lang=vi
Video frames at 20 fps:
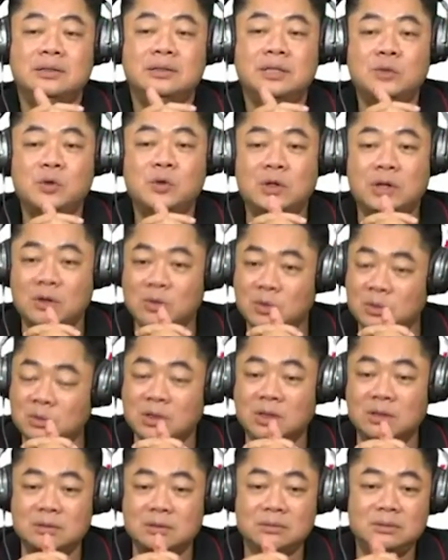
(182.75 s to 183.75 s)
chị mua ở đâu cũng
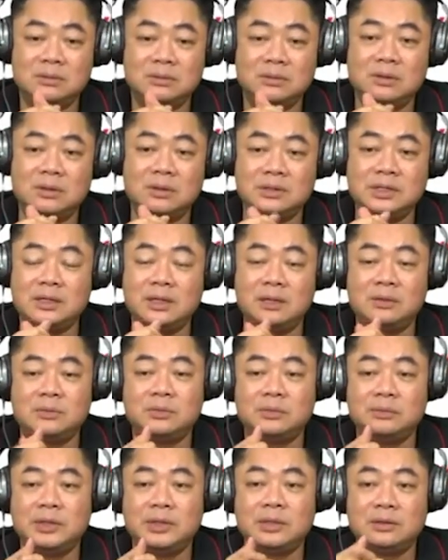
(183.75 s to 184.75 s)
được có gì đâu
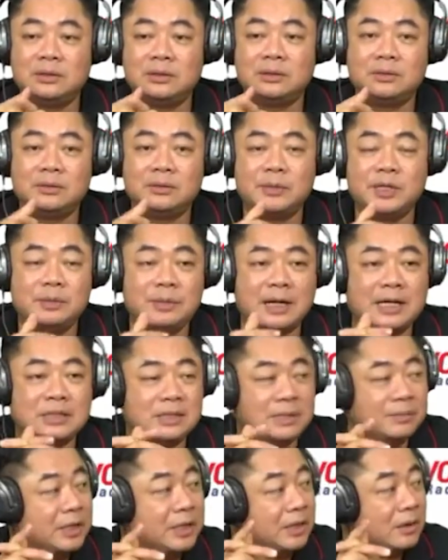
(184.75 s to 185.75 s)
miễn bây giờ ba
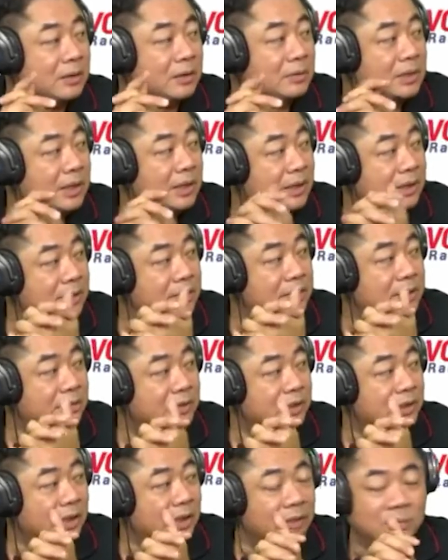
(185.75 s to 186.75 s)
trăm để đó cũng thế chị
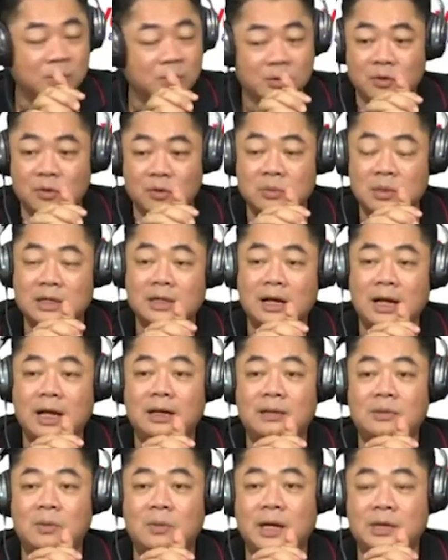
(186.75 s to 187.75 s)
dạ. phải tìm một vùng đất
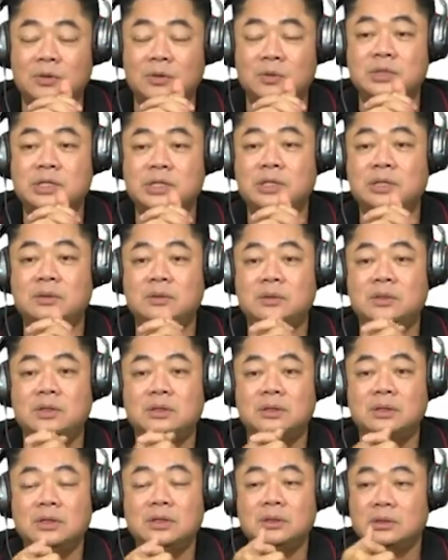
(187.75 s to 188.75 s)
khác ngoài ừ. củ chi luôn
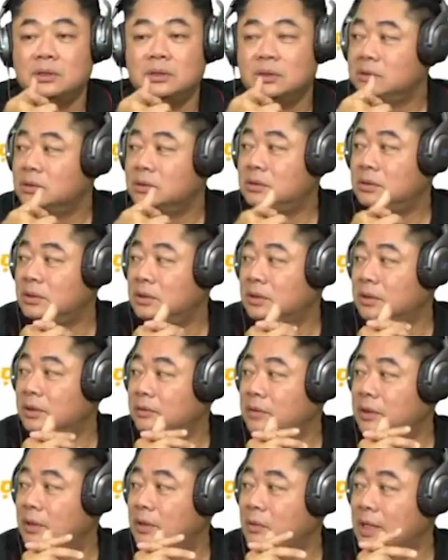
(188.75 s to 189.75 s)
long an
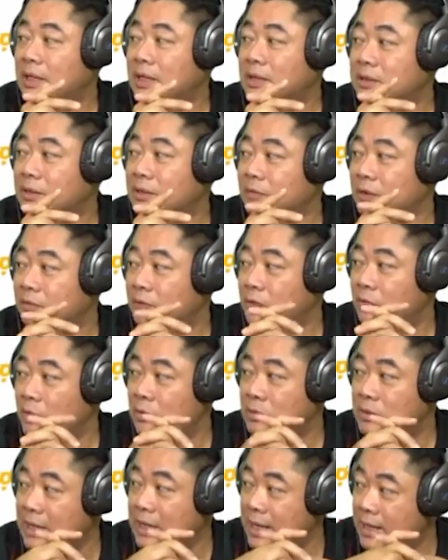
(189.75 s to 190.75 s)
thì Long An thì chị phải về
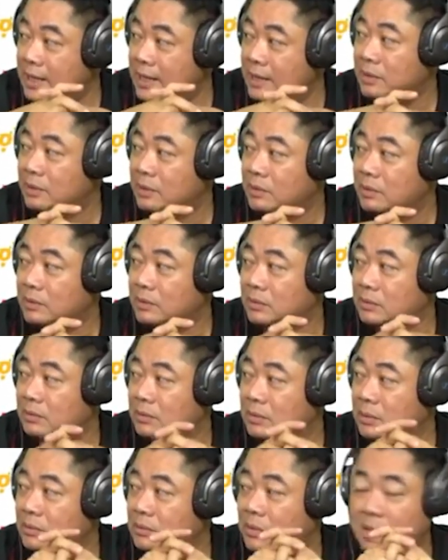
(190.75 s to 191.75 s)
vùng xa.
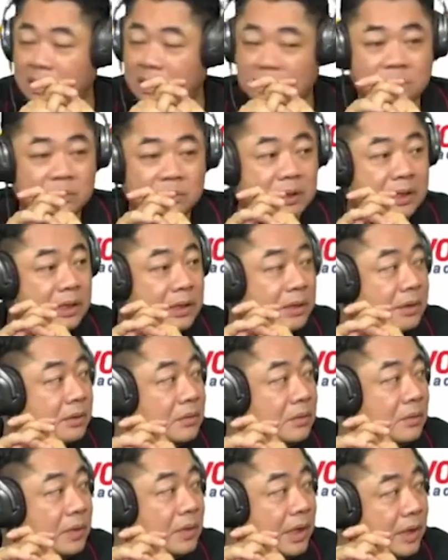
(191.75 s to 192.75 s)
Đức Hòa Đức Huệ Đức
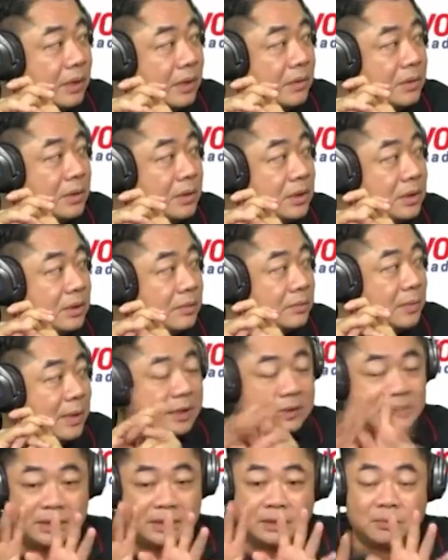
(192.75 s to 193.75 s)
Huệ luôn đấy
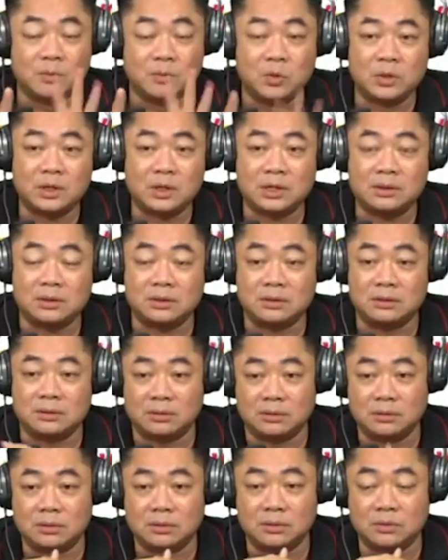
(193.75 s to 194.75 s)
mà chị đừng mua đất
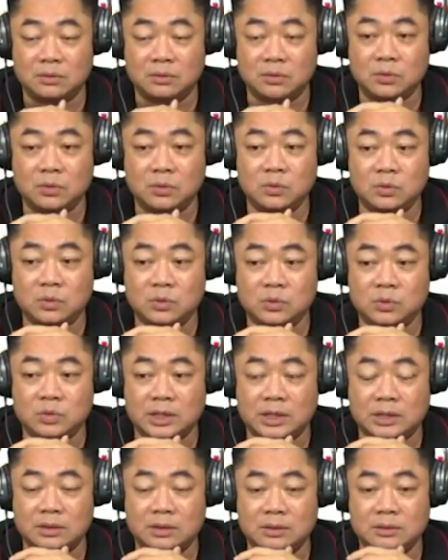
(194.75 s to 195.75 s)
ở khu
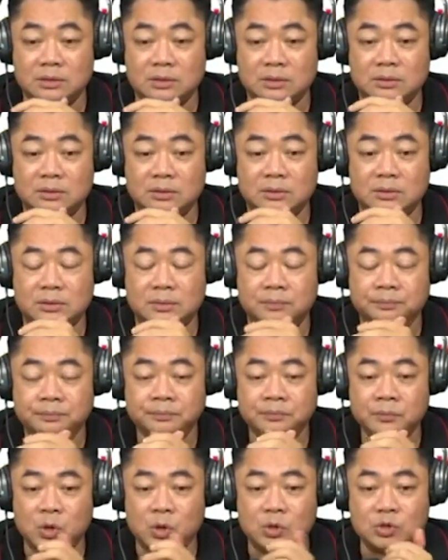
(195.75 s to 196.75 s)
dân cư
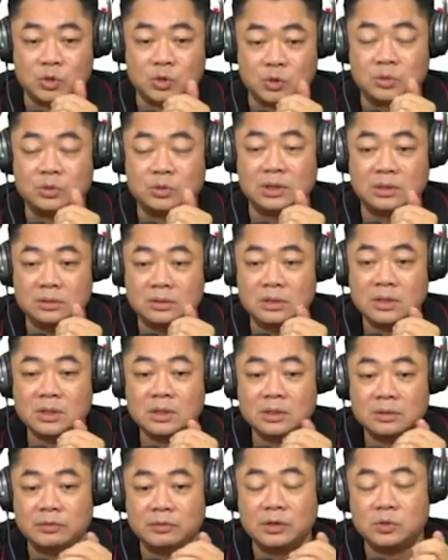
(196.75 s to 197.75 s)
có chủ đầu tư
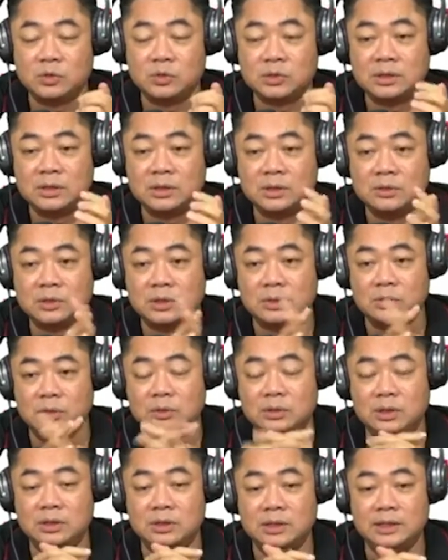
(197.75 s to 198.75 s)
vì khu dân cư có chủ
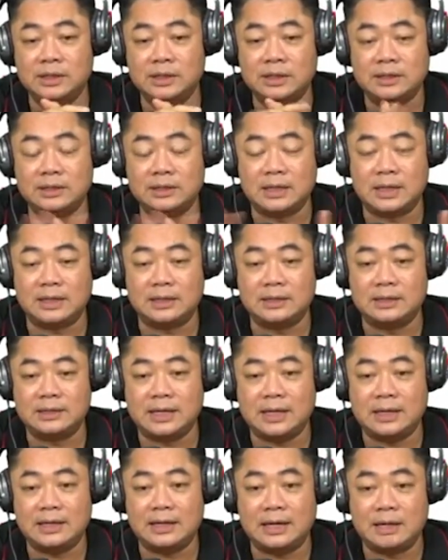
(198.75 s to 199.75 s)
đầu tư thì người ta nhà người
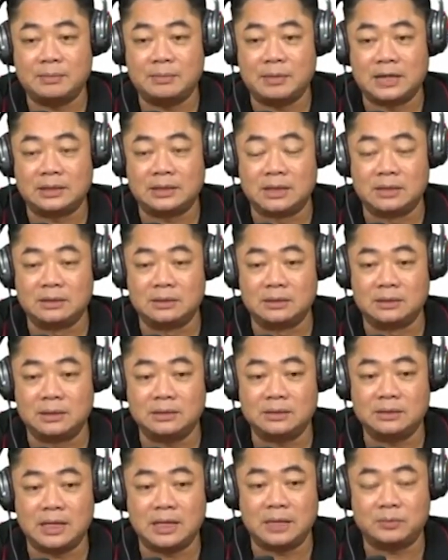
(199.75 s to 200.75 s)
ta đã làm hạ tầng
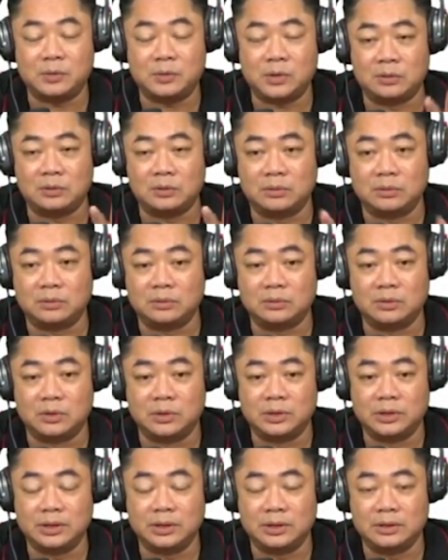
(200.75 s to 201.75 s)
các thứ đẹp ừ,
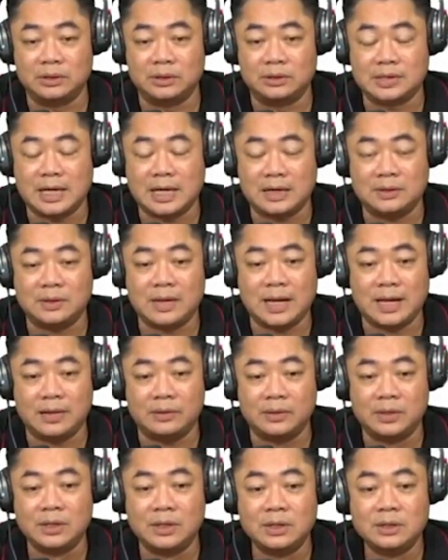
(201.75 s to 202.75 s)
rồi thì nó giá nó
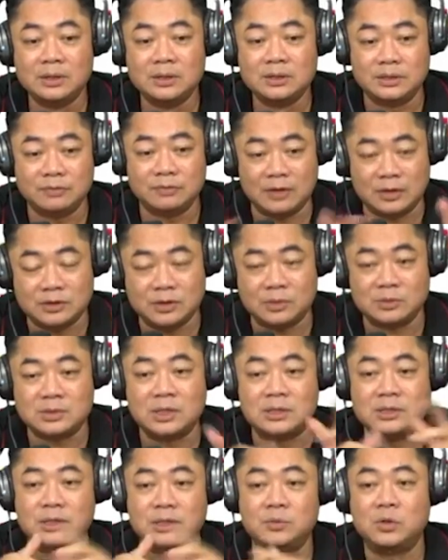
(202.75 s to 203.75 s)
cao chị vào trong
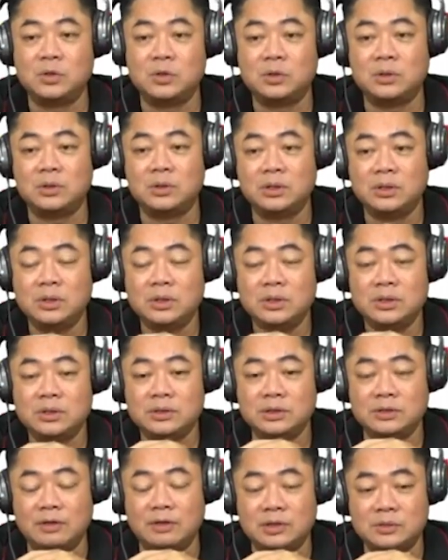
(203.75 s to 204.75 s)
dân chị mua thôi
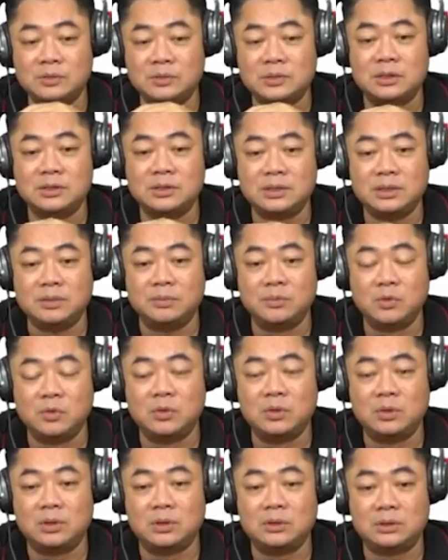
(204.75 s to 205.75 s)
chị vào trong dân chị
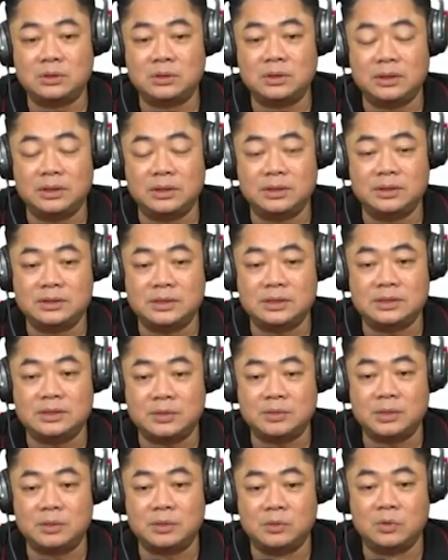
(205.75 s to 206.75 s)
mua thì chị
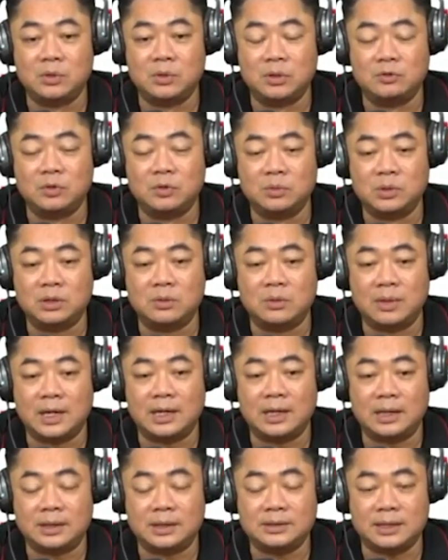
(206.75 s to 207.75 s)
chấp nhận mua ở vùng Đức
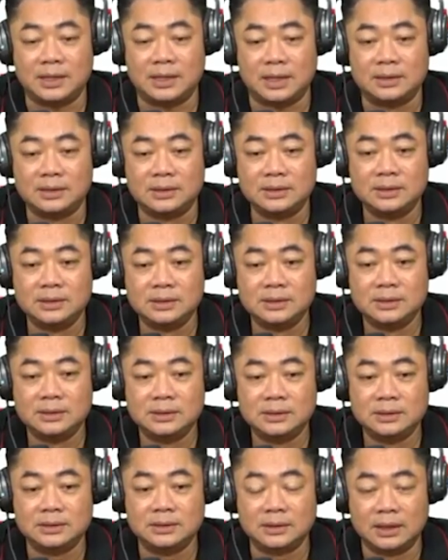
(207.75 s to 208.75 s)
Hòa ấy chị ạ
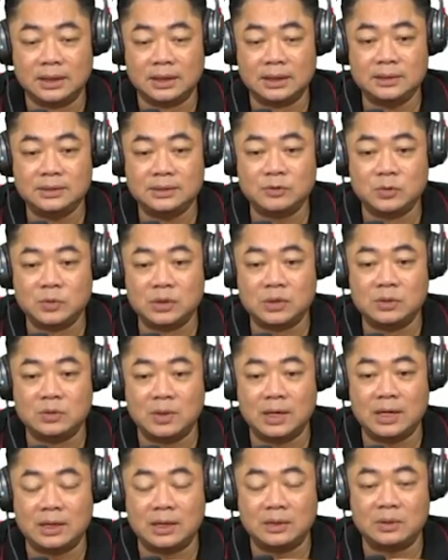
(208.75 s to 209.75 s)
đấy vùng Đức
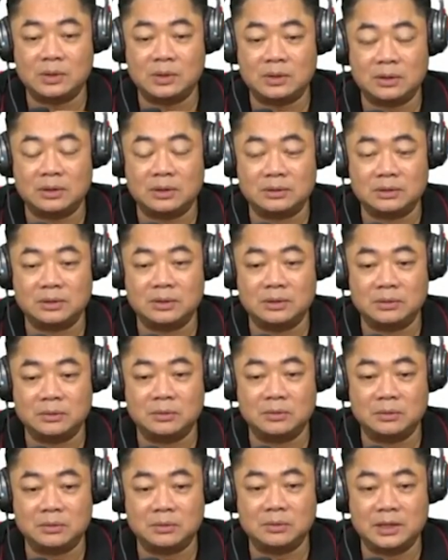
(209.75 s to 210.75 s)
Hòa hoặc ờ, là
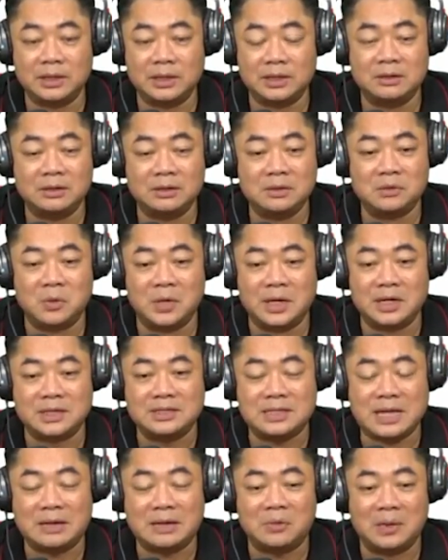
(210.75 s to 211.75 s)
lên nữa Đức Huệ thì
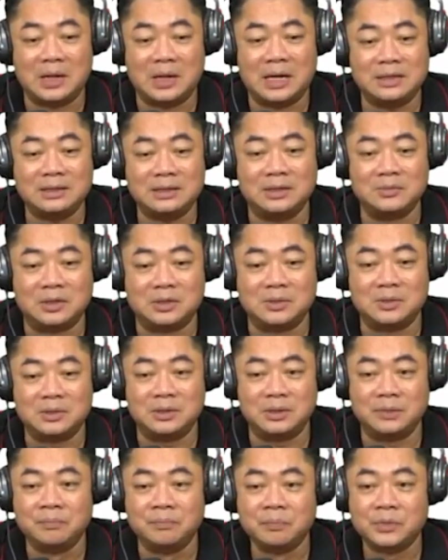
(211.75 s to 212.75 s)
xa quá nhưng mà thôi
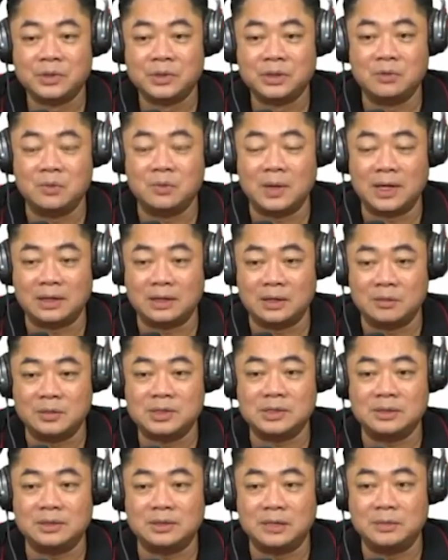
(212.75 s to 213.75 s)
thì Đức Hòa nếu mà
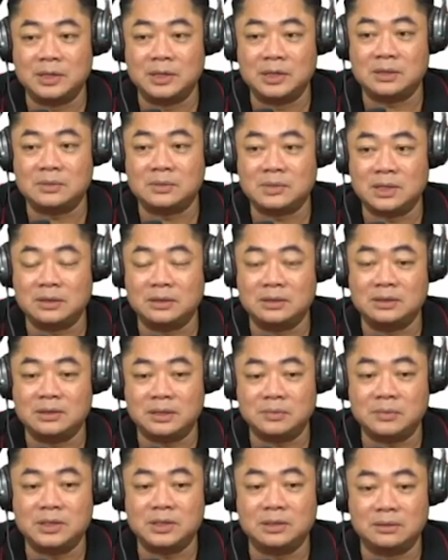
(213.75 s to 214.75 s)
chị tìm đất trong dân thì
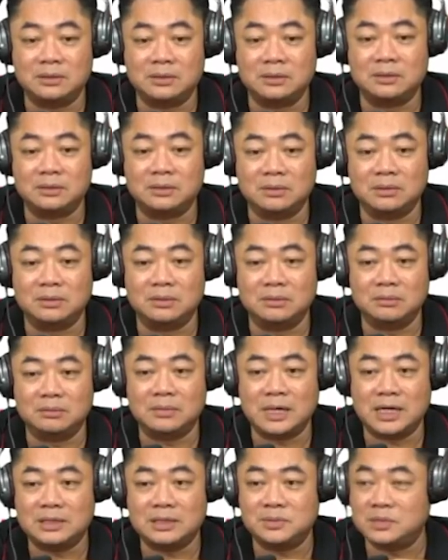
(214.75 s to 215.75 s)
chắc bây giờ
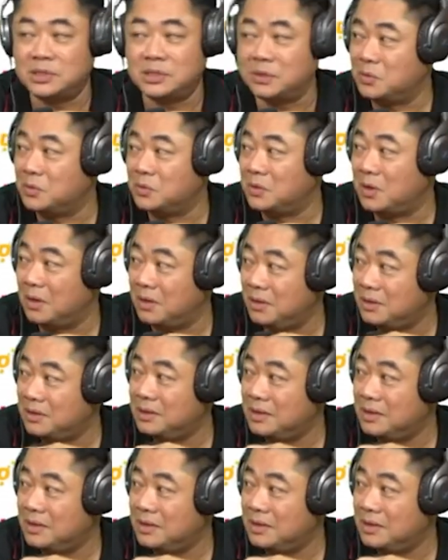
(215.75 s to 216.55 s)
300 ừ, triệu cũng khó đấy